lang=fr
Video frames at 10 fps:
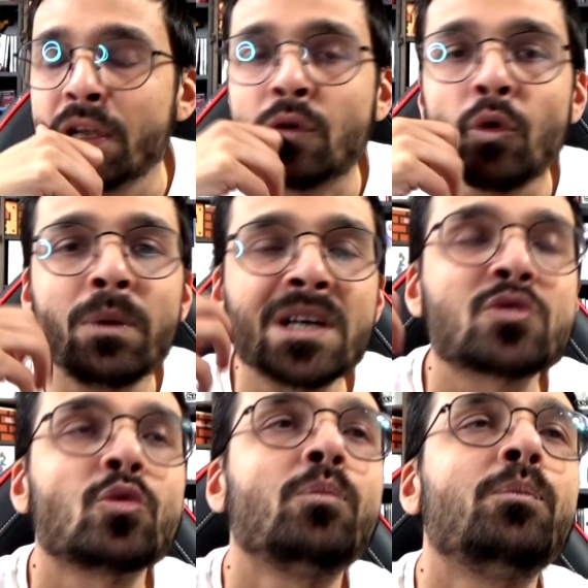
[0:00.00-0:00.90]
Les combats
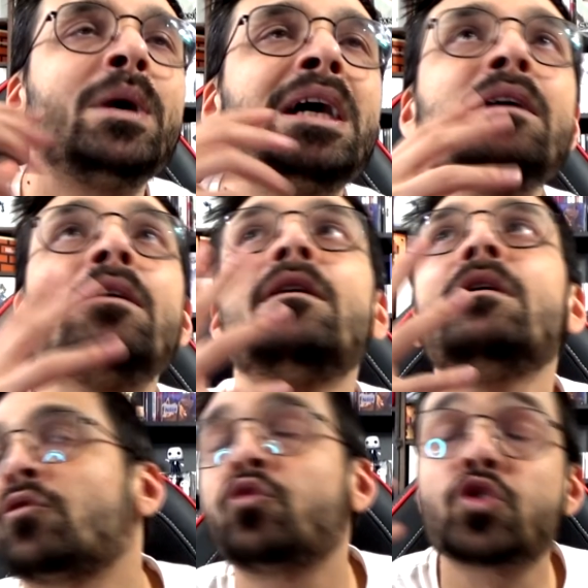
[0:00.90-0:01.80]
sont pas
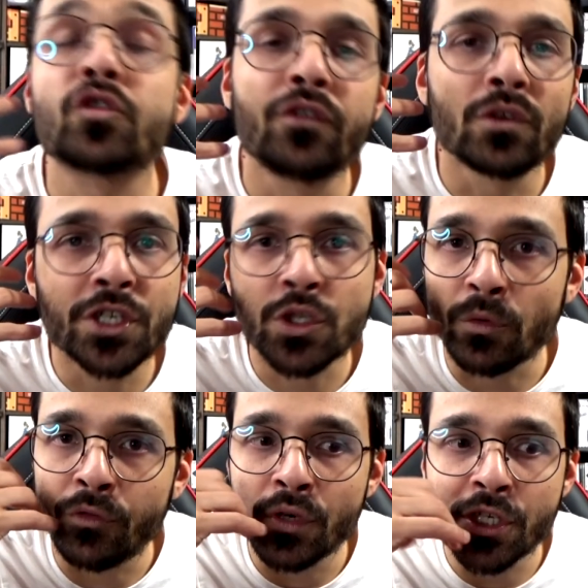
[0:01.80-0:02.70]
tous
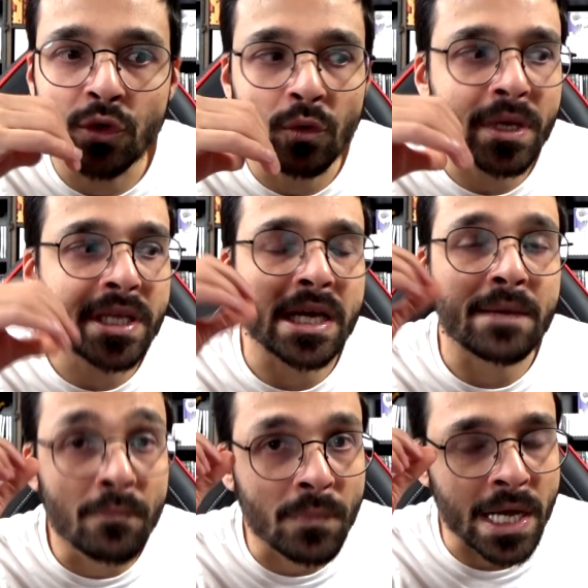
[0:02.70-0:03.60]
folichons, folichons, mais il y a
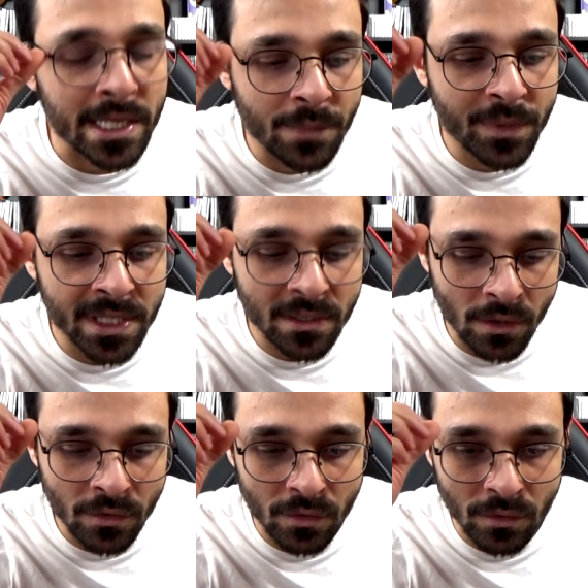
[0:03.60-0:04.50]
un,
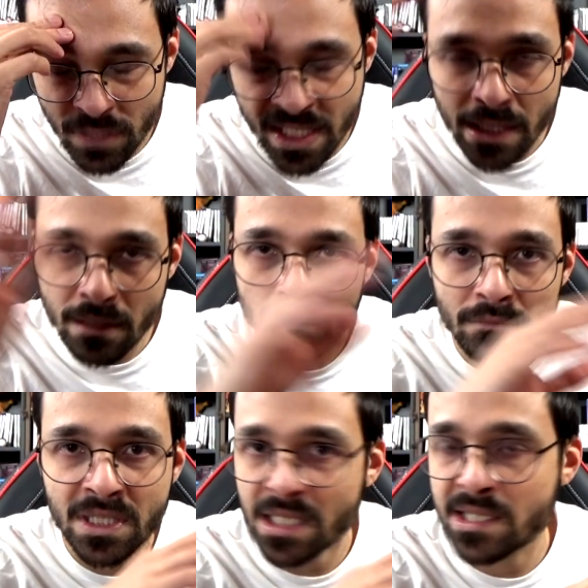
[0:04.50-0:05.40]
épisode, c'est
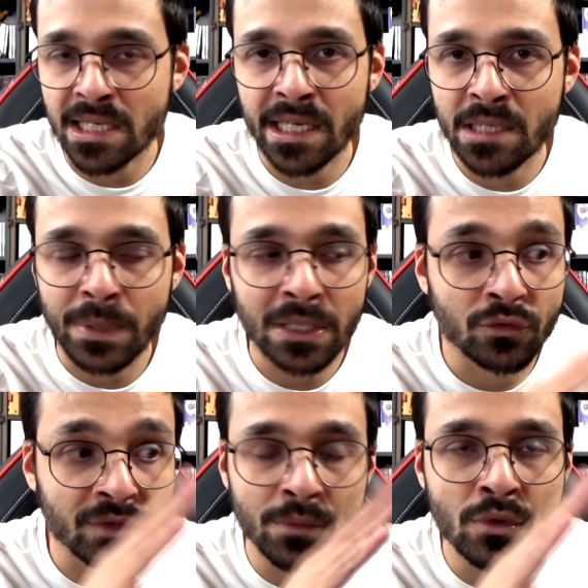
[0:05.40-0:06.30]
ça ne s'arrête pas
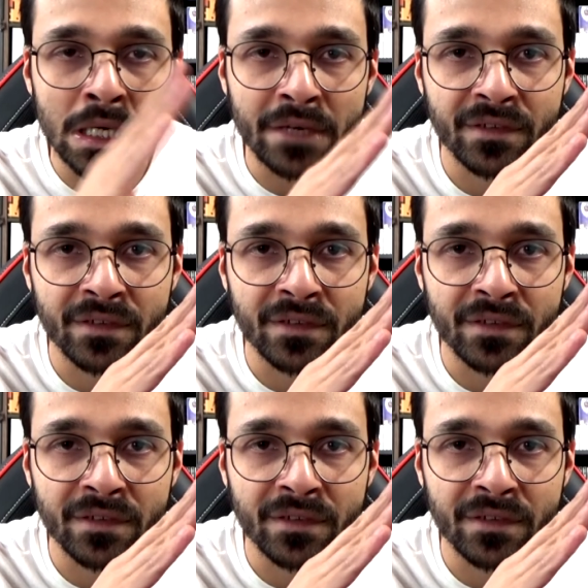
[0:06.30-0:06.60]
du début à la